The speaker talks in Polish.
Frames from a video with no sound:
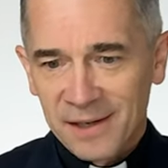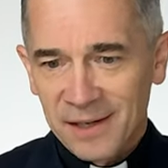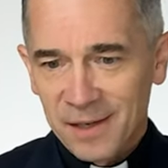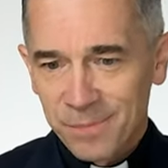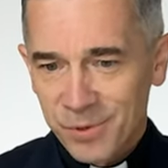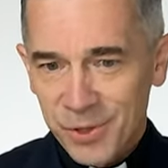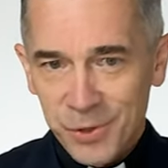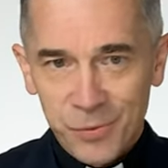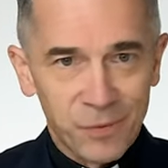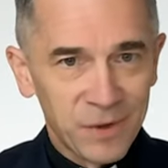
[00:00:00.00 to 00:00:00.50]
ale
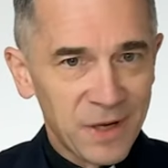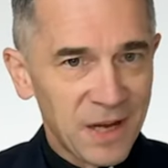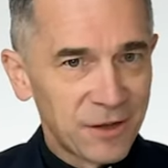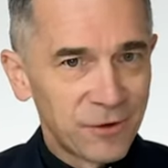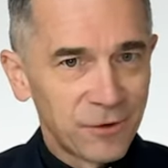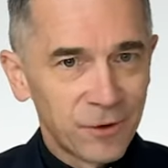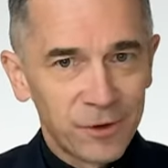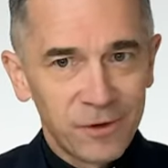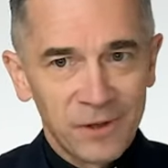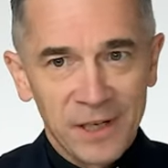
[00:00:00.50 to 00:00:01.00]
przyszło
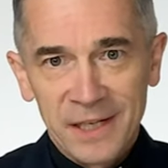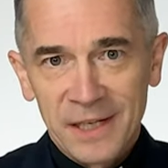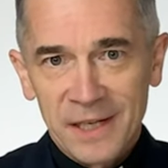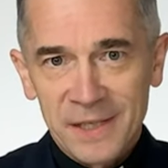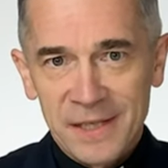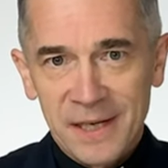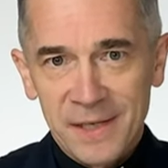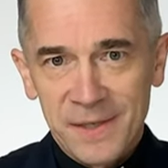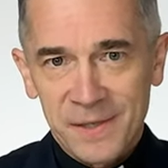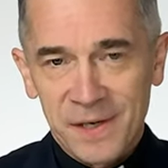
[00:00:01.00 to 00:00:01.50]
jedno kolejne
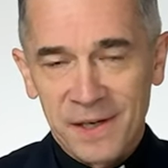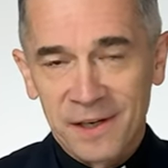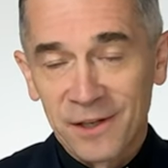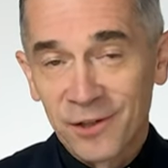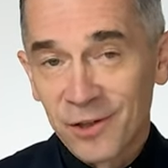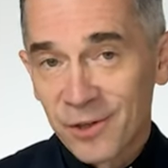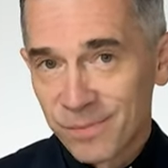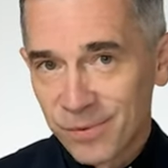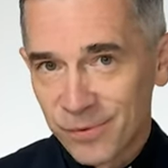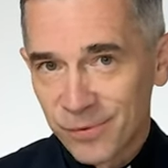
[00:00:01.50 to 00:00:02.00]
zlecenie,
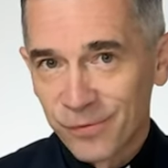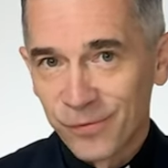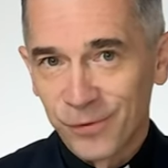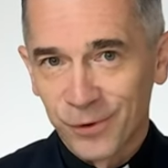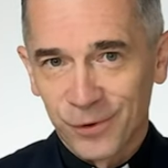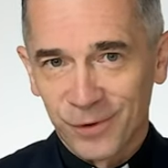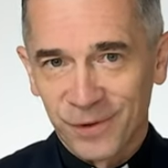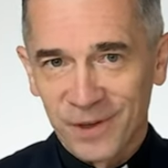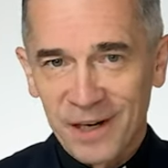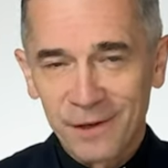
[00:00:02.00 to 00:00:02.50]
to był
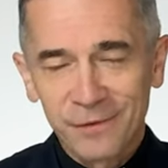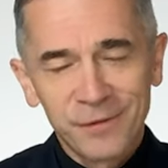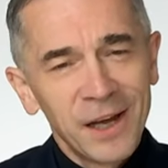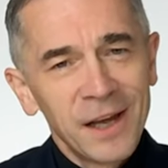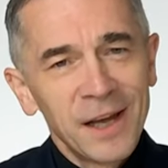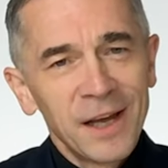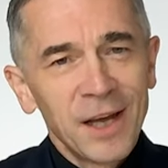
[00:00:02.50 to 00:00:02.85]
fotograf,